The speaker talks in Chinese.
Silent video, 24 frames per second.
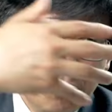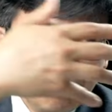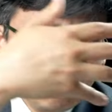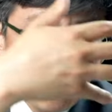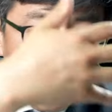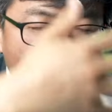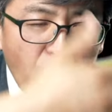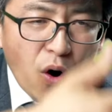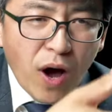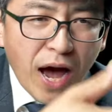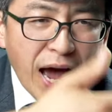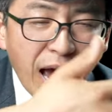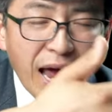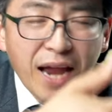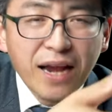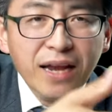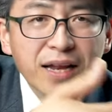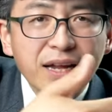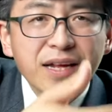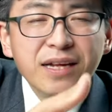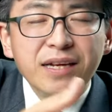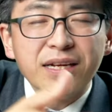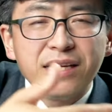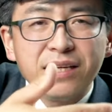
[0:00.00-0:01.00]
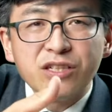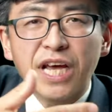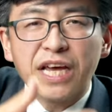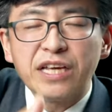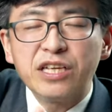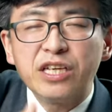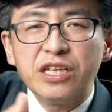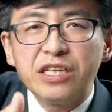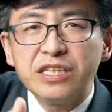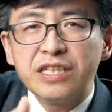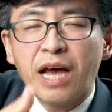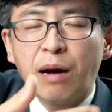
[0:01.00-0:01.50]
包含了
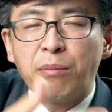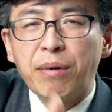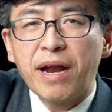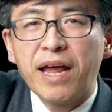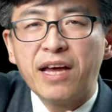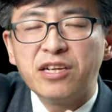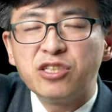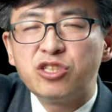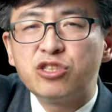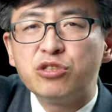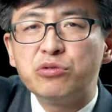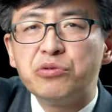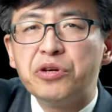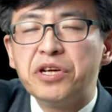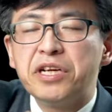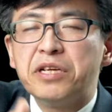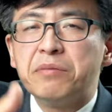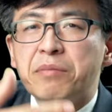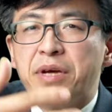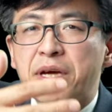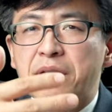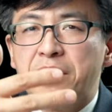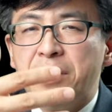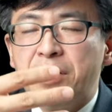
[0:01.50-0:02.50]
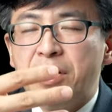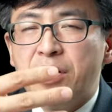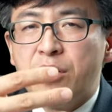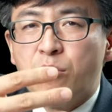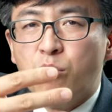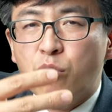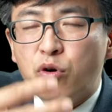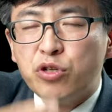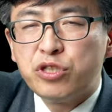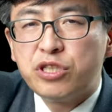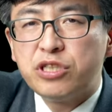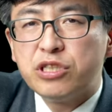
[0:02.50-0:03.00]
在亚伯拉罕之约里面、
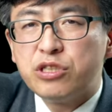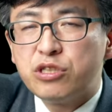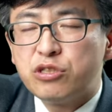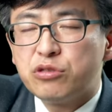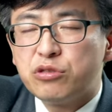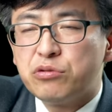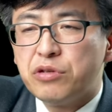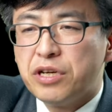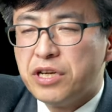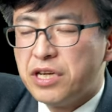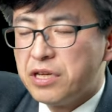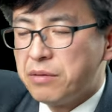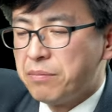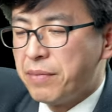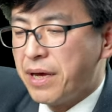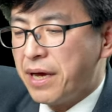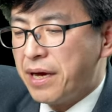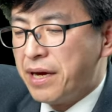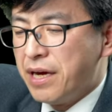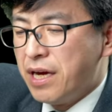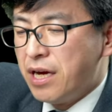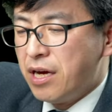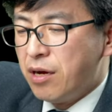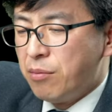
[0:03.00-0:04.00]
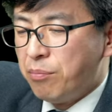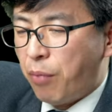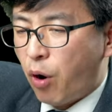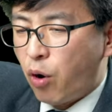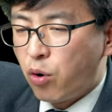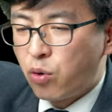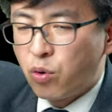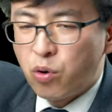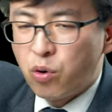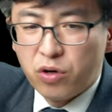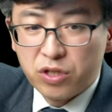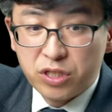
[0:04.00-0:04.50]
摩西之约里面，包
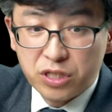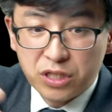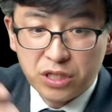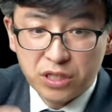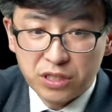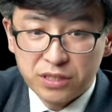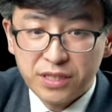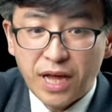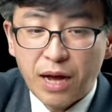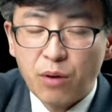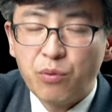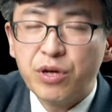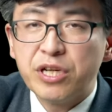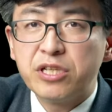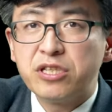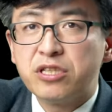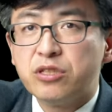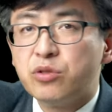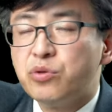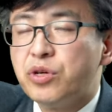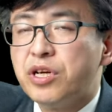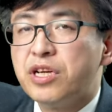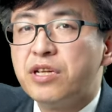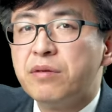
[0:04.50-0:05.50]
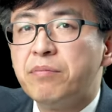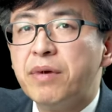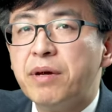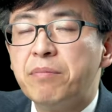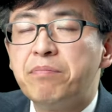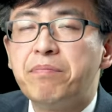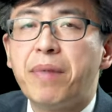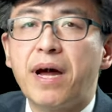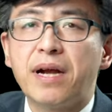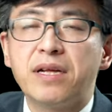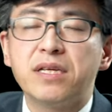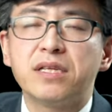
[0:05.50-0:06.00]
括这个大卫之约里面、
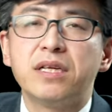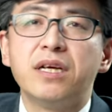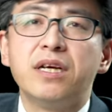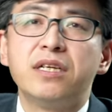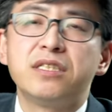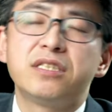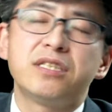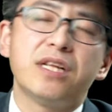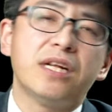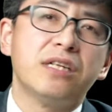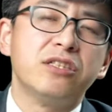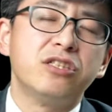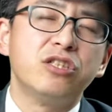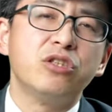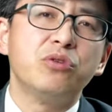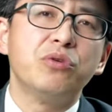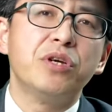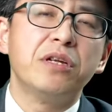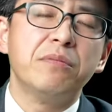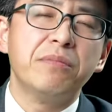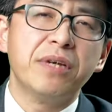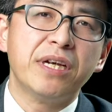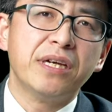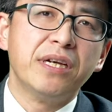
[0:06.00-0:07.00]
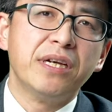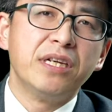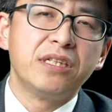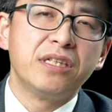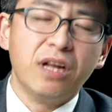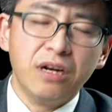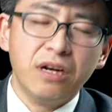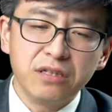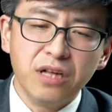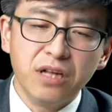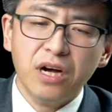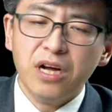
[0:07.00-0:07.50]
巴斯散之约里面
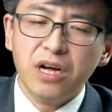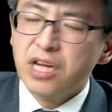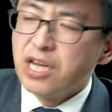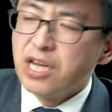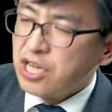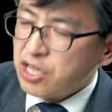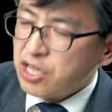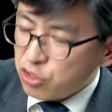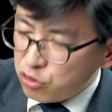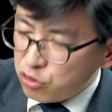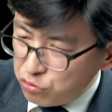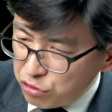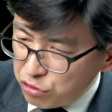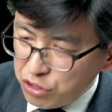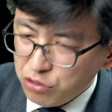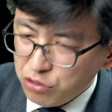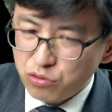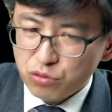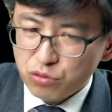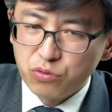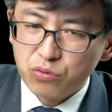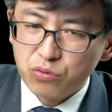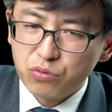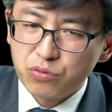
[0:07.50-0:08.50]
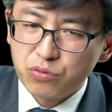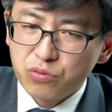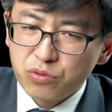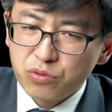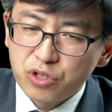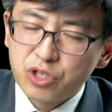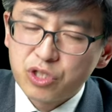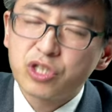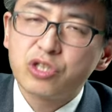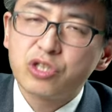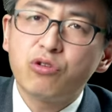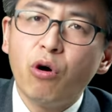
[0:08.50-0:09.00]
等等，最终
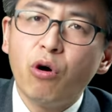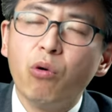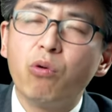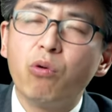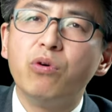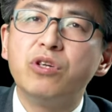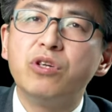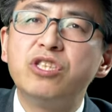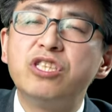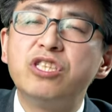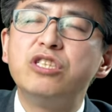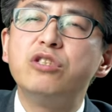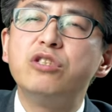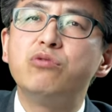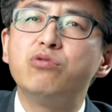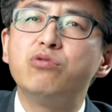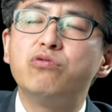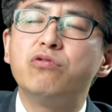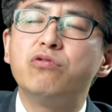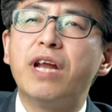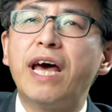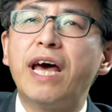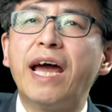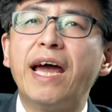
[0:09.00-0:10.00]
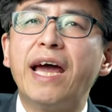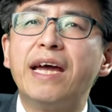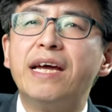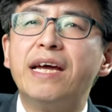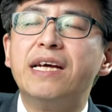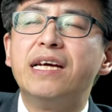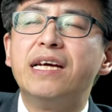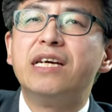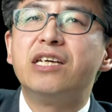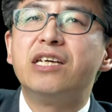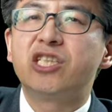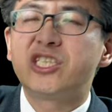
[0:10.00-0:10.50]
是透过基督来。
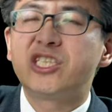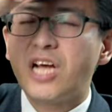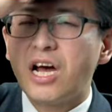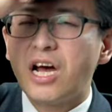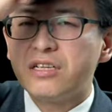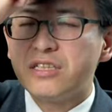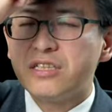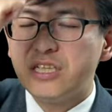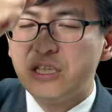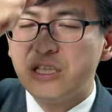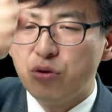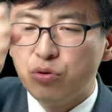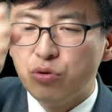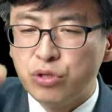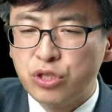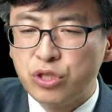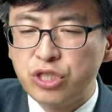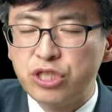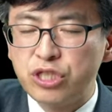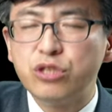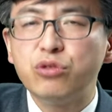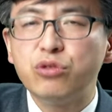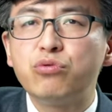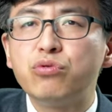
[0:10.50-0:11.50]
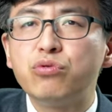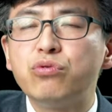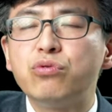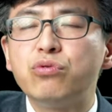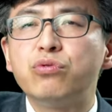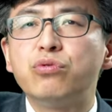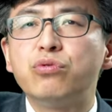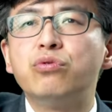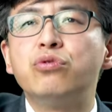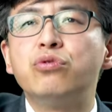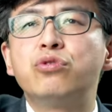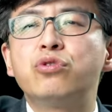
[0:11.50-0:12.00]
上帝与基
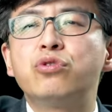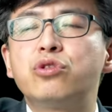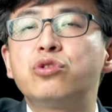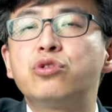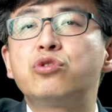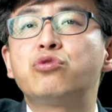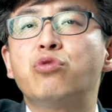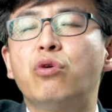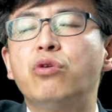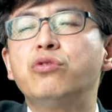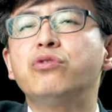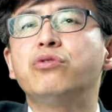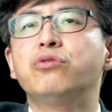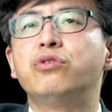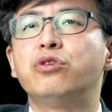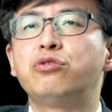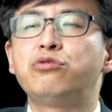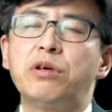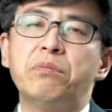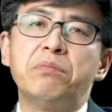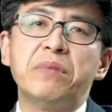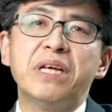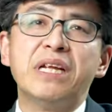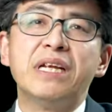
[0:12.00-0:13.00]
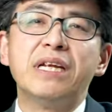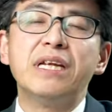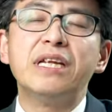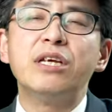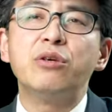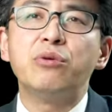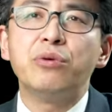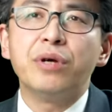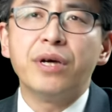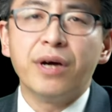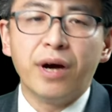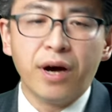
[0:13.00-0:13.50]
督与所有的选民
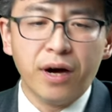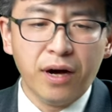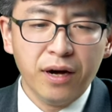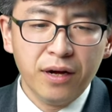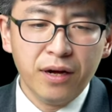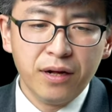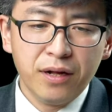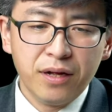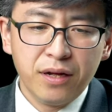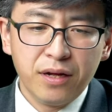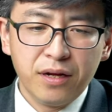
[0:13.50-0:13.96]
立约哈，